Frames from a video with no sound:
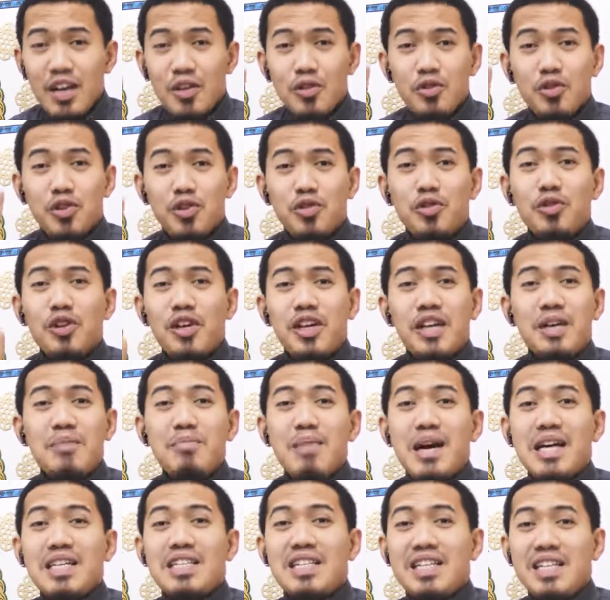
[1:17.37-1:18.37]
Kung iyong
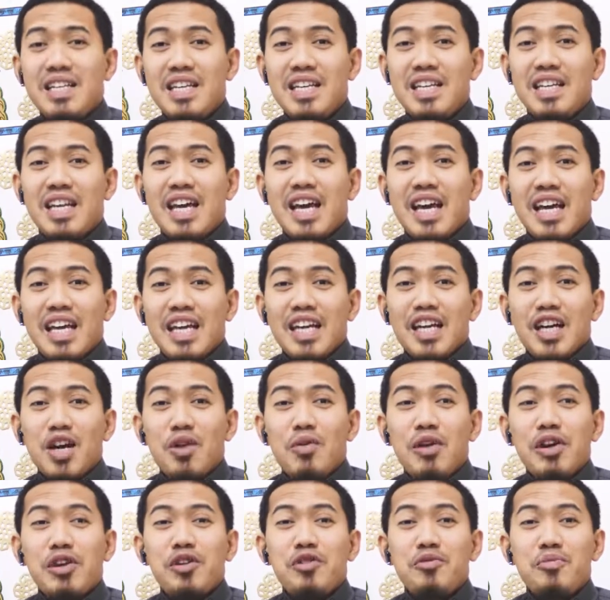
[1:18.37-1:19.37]
i-imaginein,
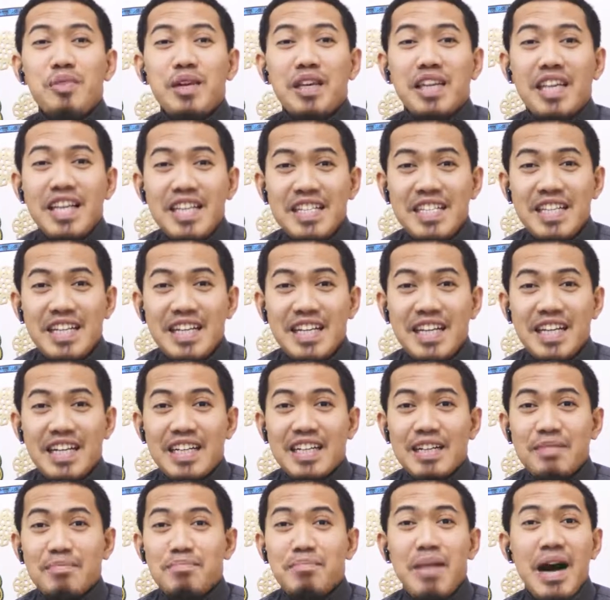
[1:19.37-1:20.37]
ikaw ay gumigising
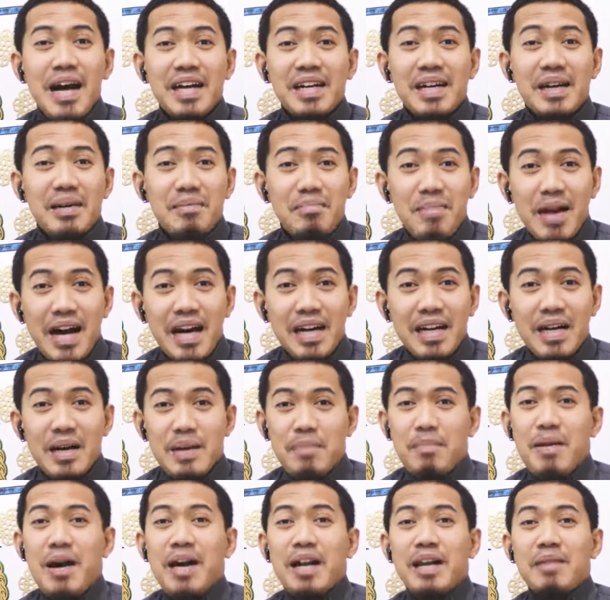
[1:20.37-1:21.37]
ng
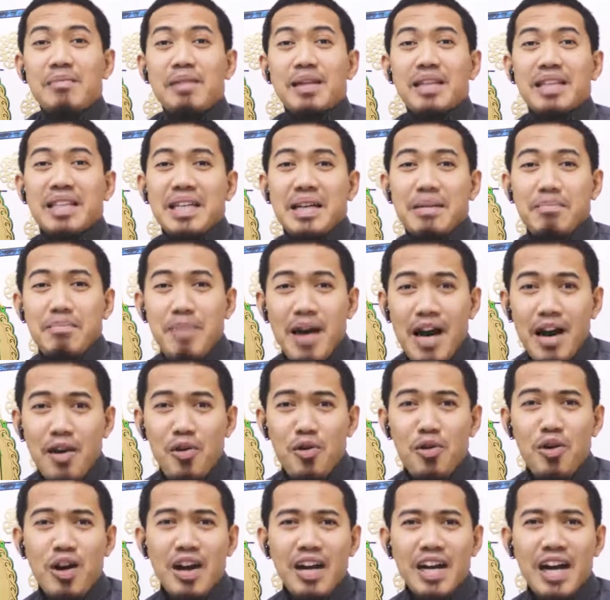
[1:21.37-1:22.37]
magang-maga para
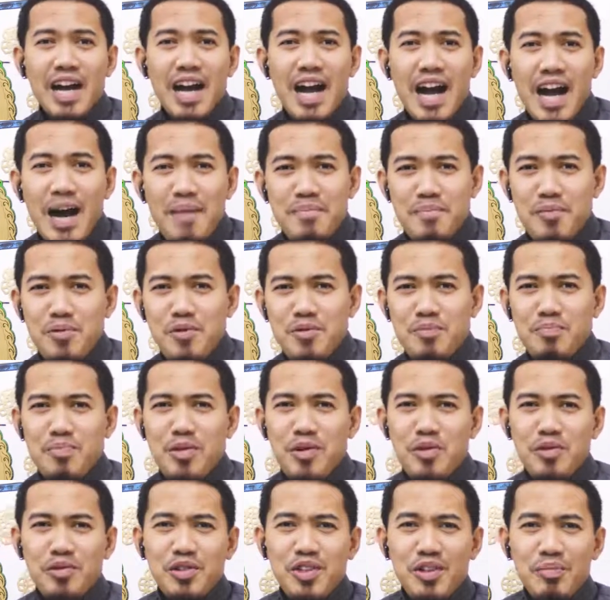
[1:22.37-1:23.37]
magtrabaho hanggang hapon,
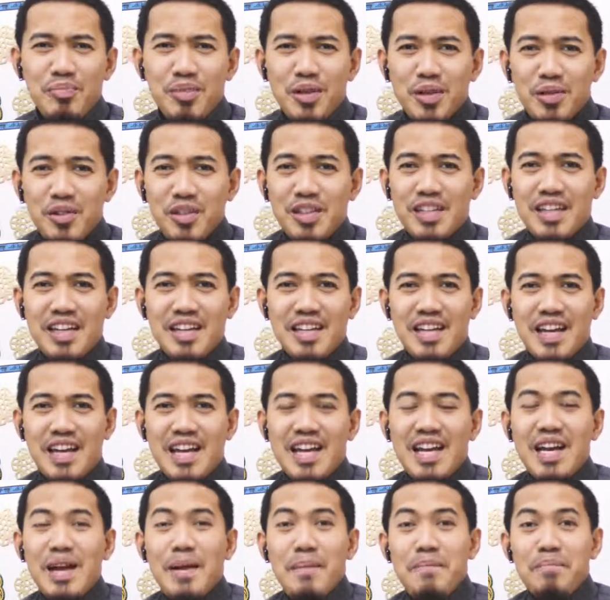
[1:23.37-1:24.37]
pagod na pagod ka na,
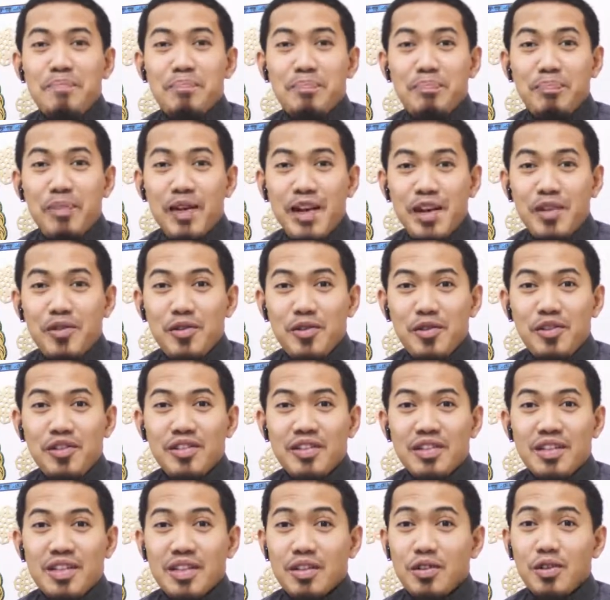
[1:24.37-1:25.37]

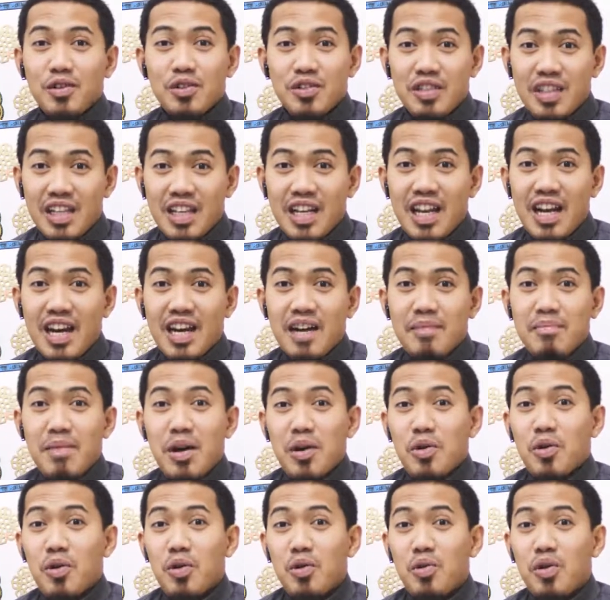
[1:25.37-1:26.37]
pero konti lang ang
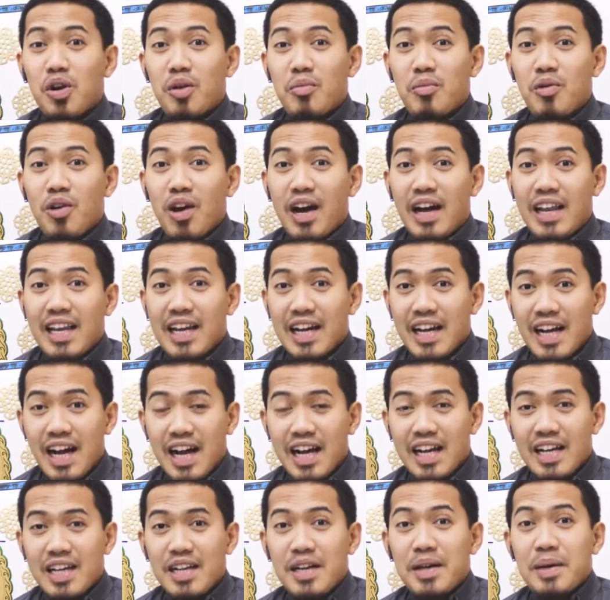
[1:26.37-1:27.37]
makukuha mong
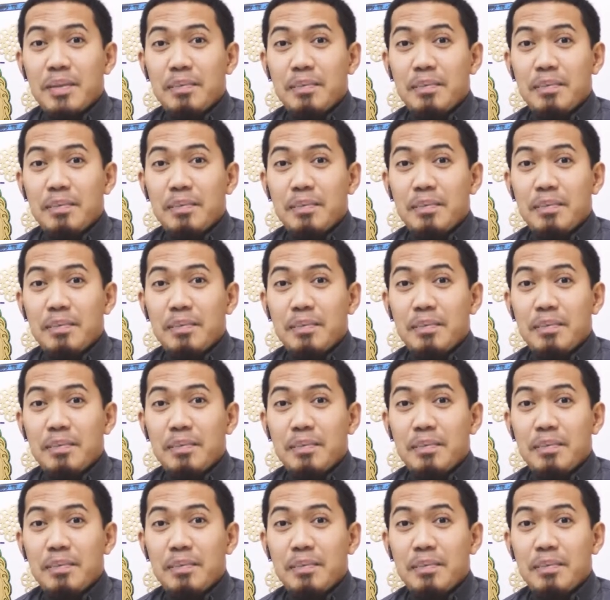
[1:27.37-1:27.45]
halaga.